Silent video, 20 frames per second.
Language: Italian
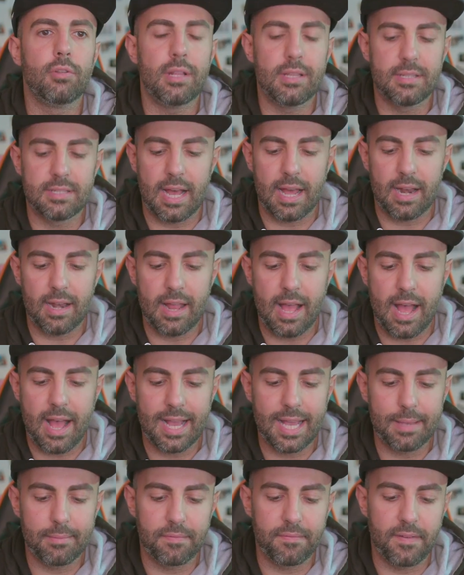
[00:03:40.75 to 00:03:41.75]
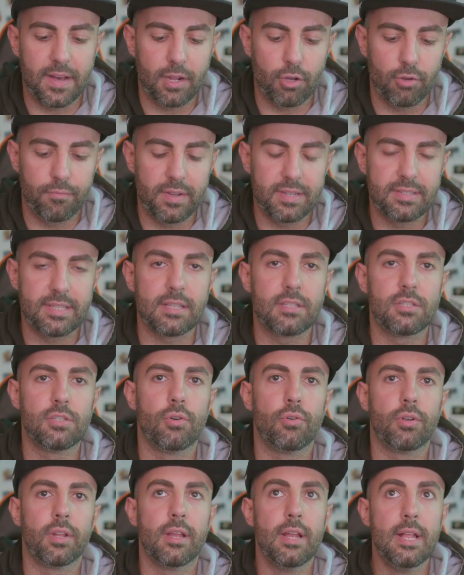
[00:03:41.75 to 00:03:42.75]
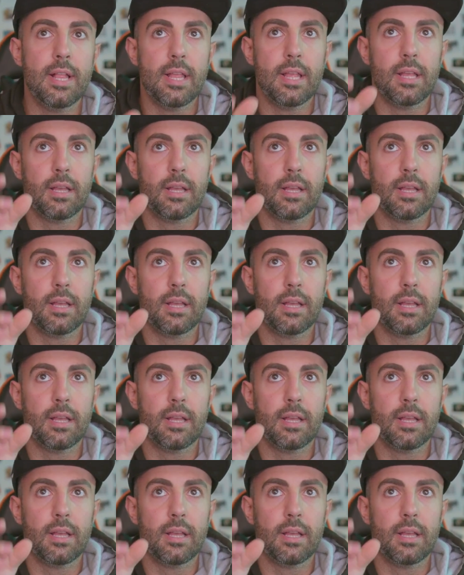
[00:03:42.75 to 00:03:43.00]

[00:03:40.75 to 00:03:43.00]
utilizzarle anche per fare conversazioni.